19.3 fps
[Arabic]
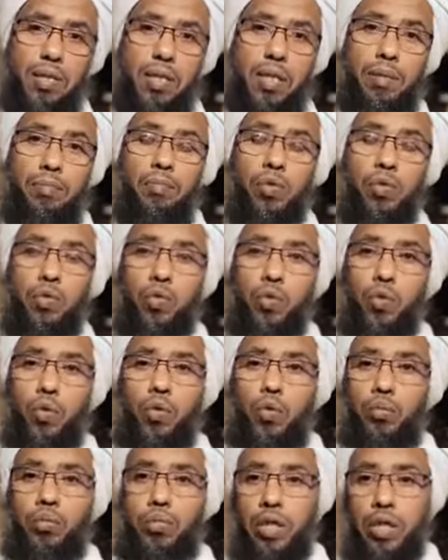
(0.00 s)
تنبت
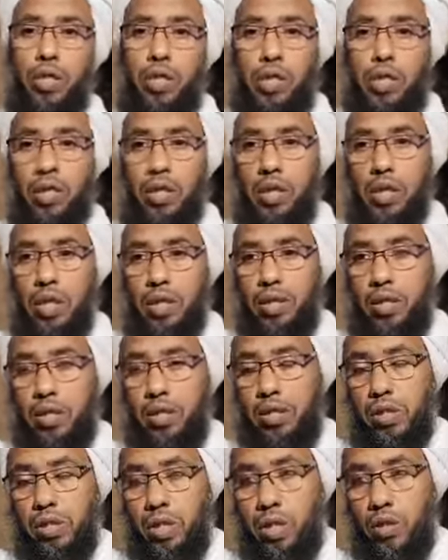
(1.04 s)
به
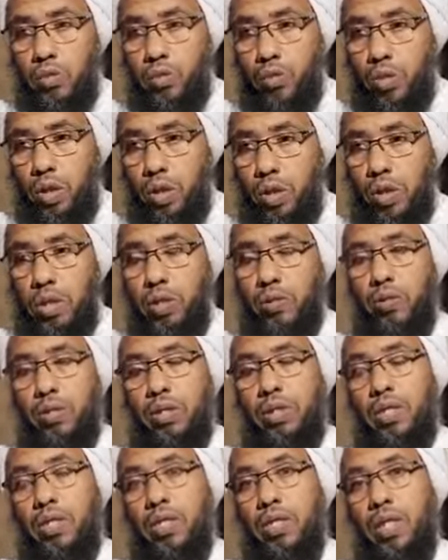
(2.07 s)
أجسادنا
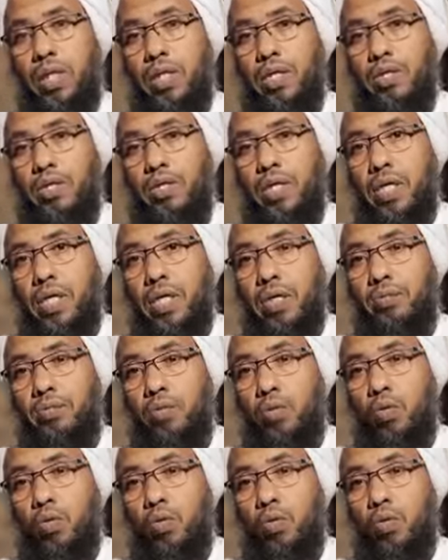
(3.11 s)
وتتغذى